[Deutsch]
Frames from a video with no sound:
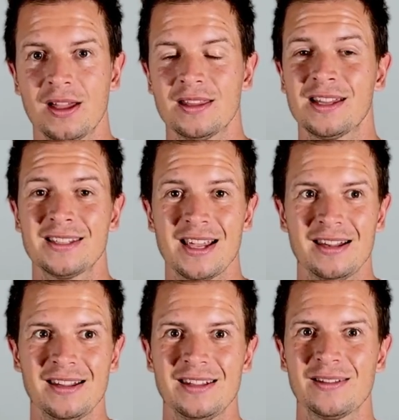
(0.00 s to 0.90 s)

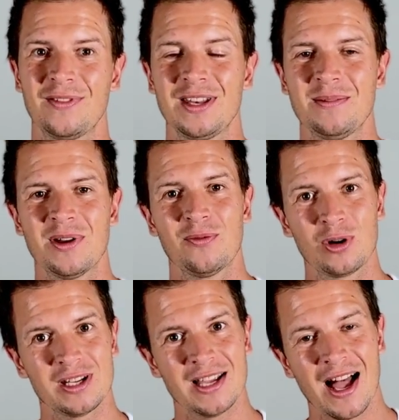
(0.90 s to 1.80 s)
Tatsächlich, wenn jemand
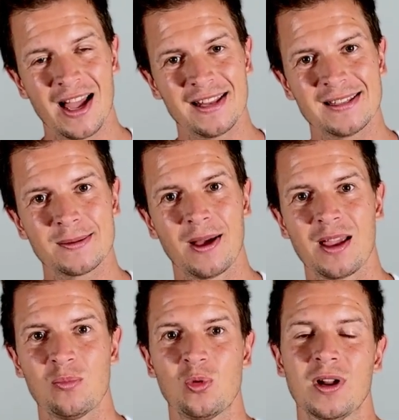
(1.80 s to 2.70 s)
wirklich ein,
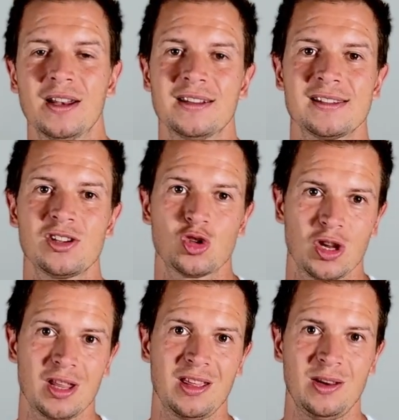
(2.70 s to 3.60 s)
zwei Monate sich
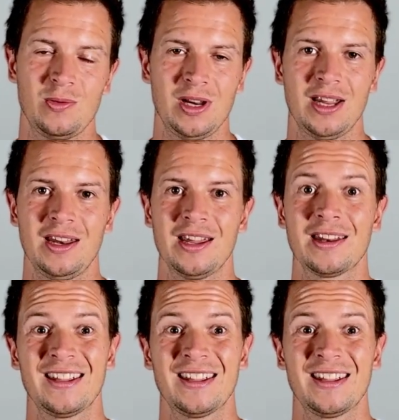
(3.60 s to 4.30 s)
strikt ketogen ernährt,